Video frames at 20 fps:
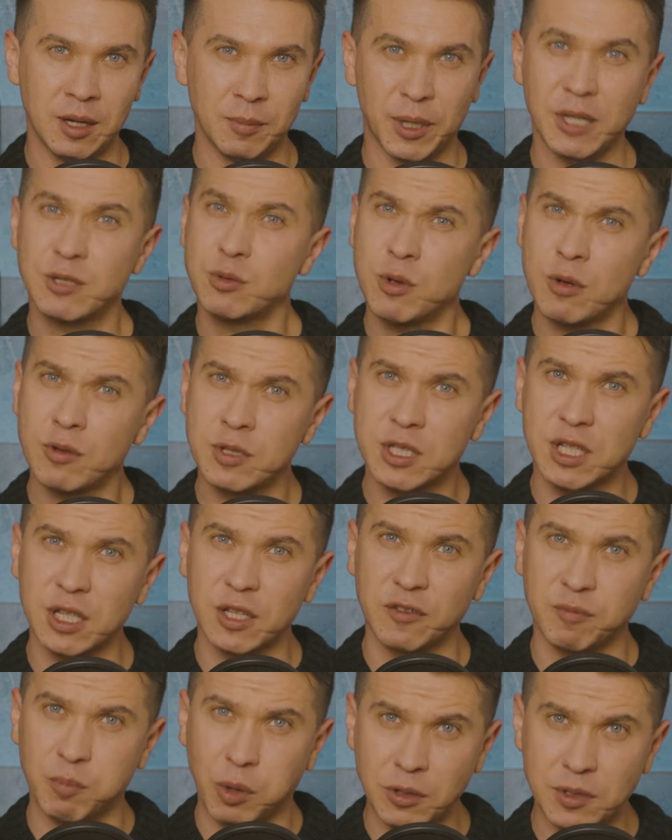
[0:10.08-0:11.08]
Pracując
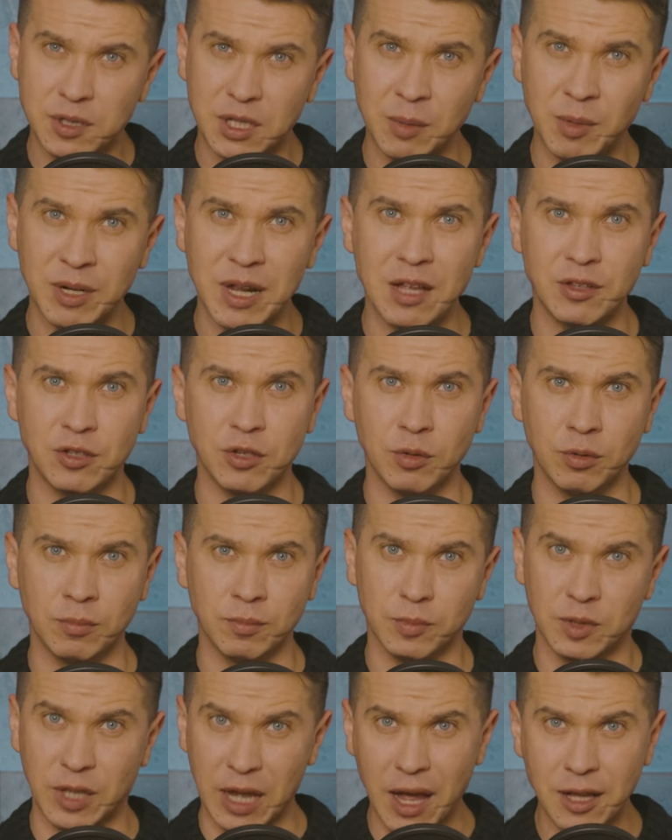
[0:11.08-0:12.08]
w Polskim Radiu,
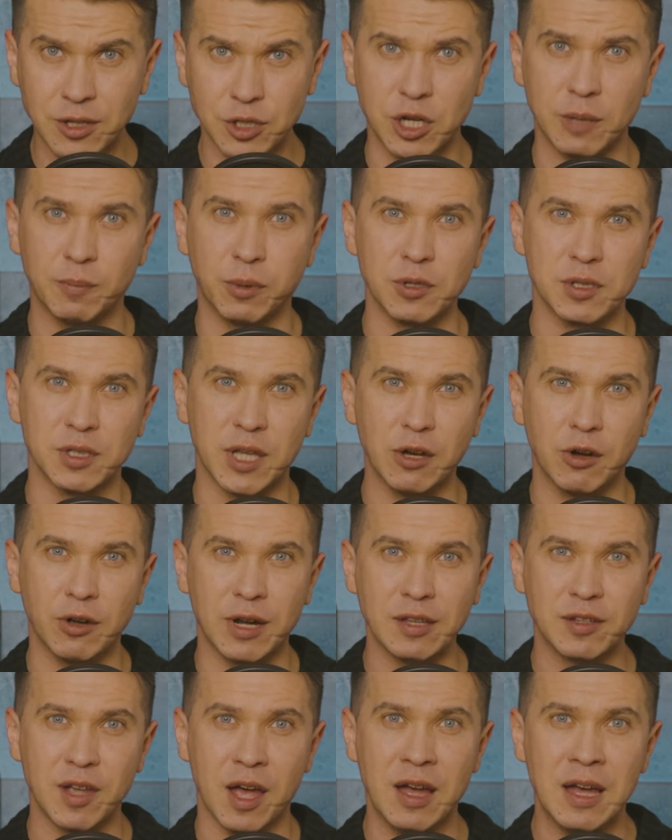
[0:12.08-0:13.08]
Teatrze Polskiego
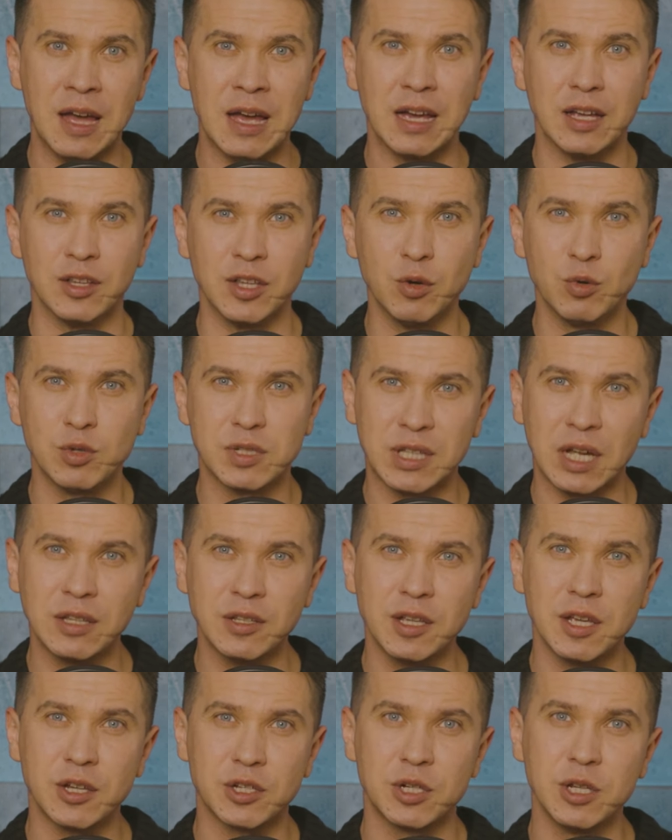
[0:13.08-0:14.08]
Radia,
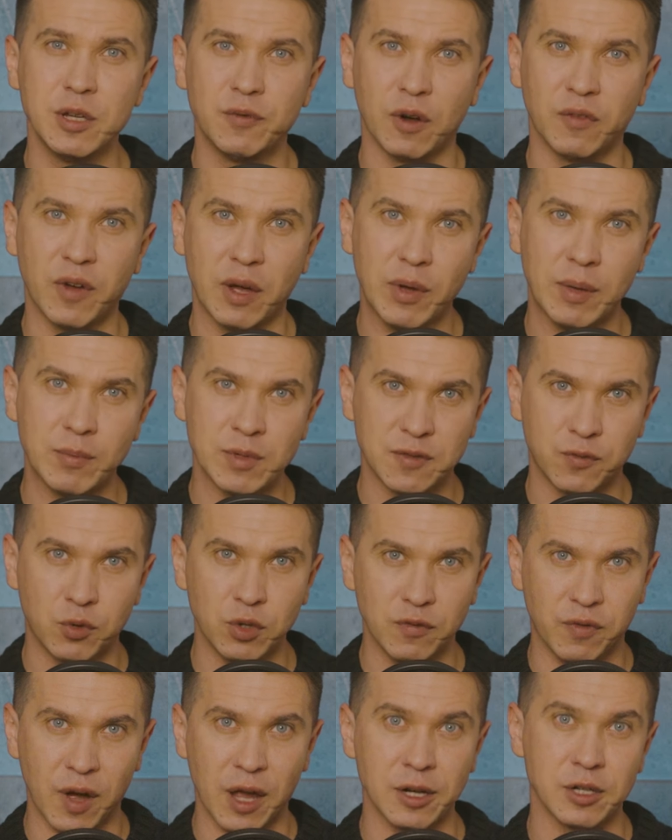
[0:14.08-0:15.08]
nieustannie szlifowałem
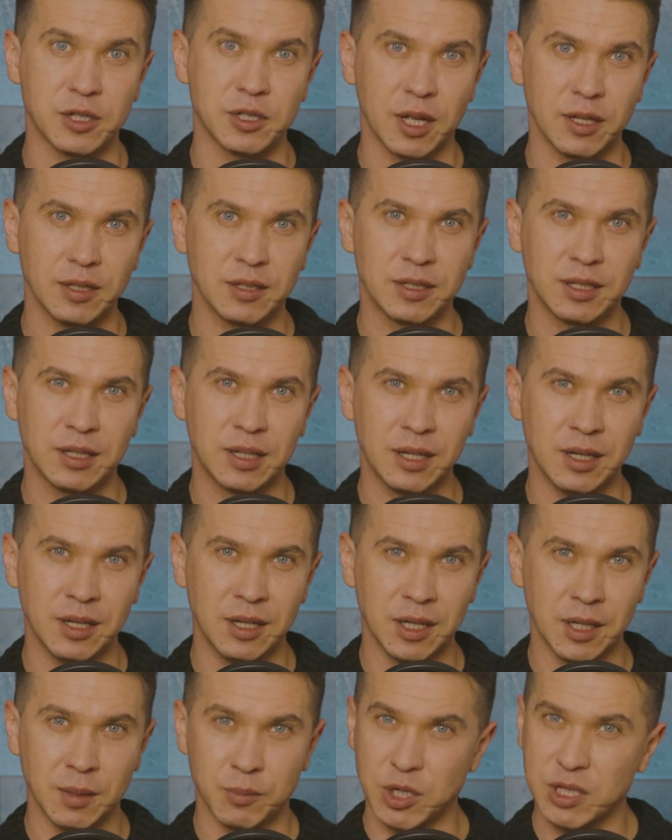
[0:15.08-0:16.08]
swój warsztat.
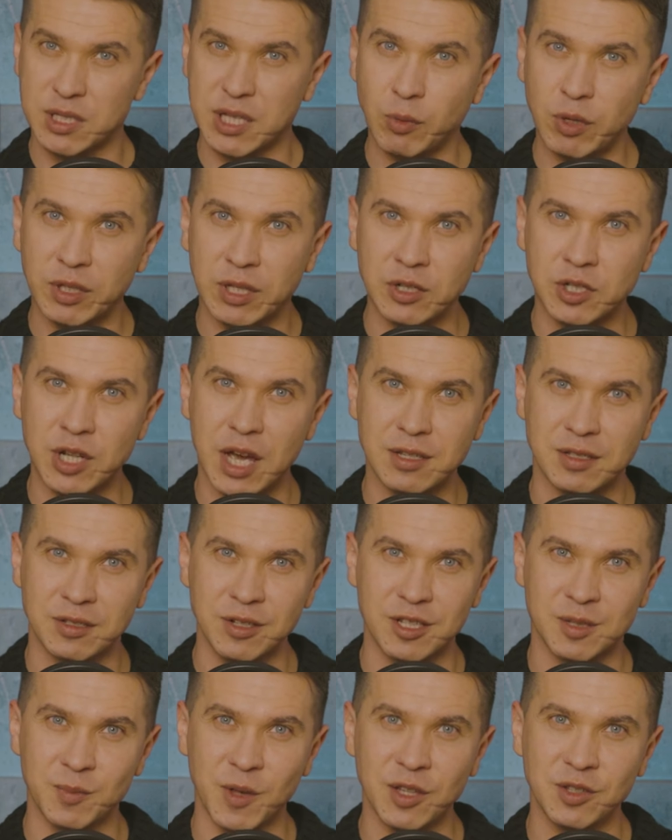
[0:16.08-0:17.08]
Przez cały ten czas
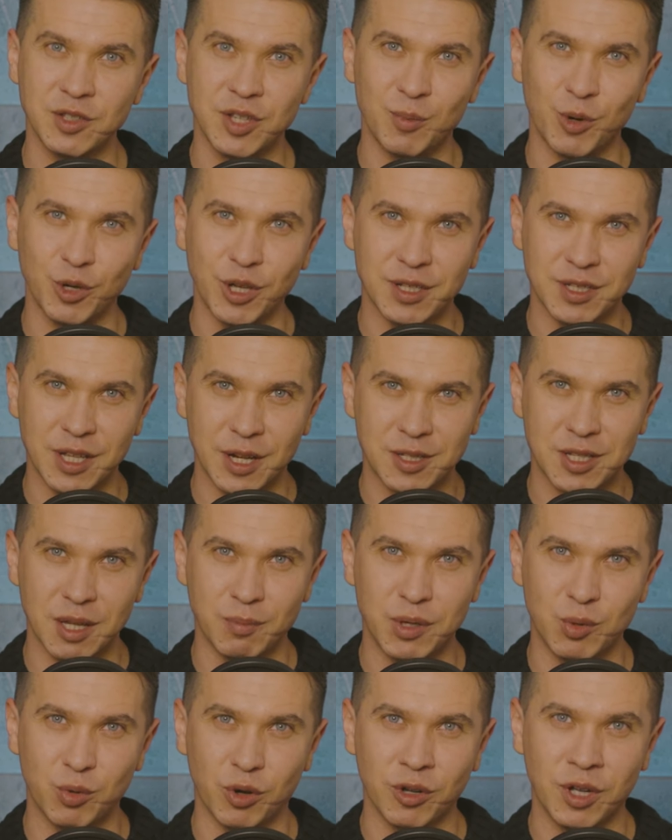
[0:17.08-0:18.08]
niezmiennie moje serce
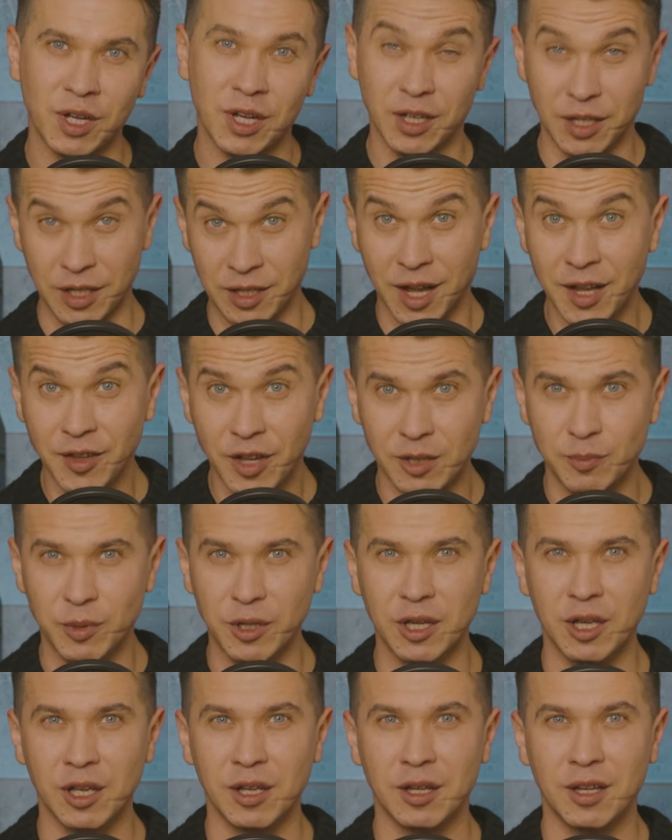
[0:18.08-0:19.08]
biło i nadal
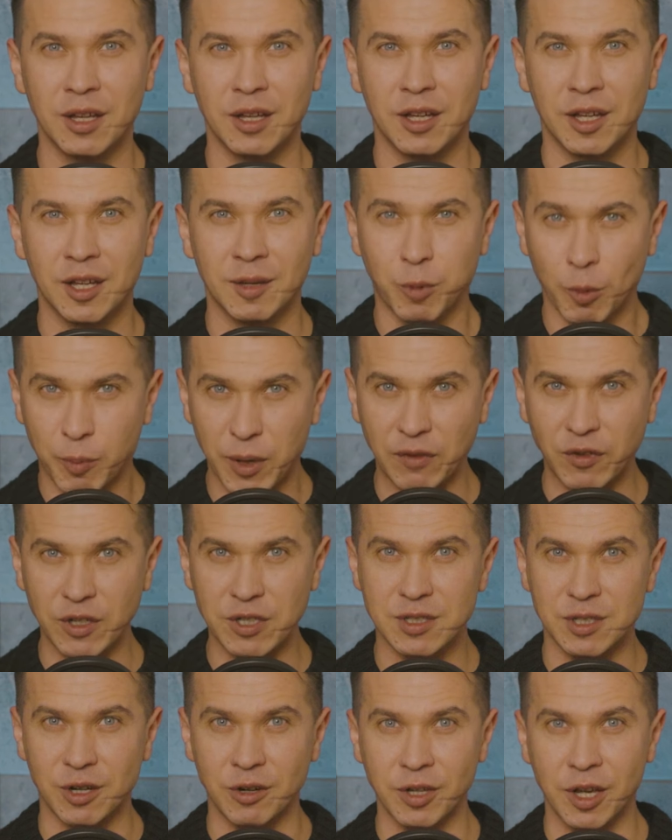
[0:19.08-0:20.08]
bije po prawej
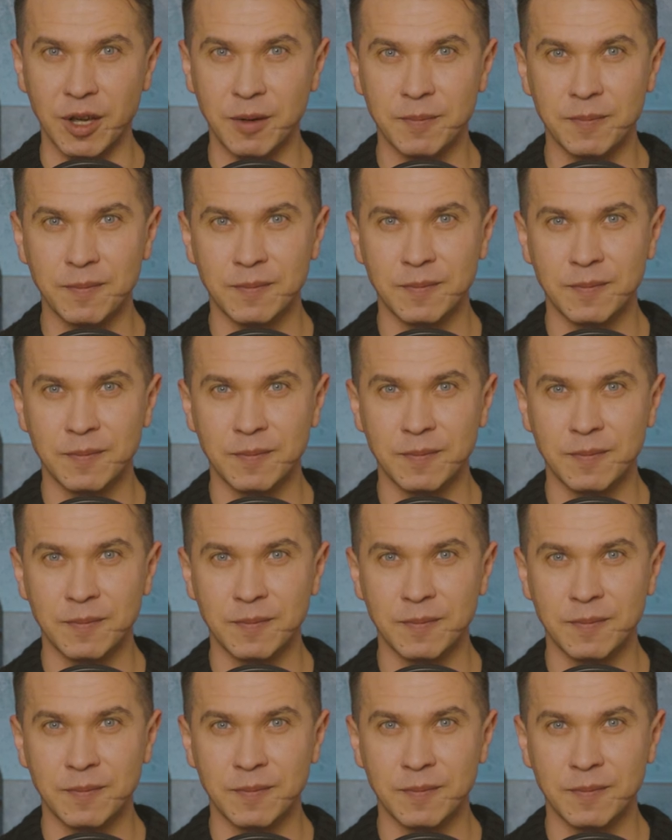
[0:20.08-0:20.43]
stronie.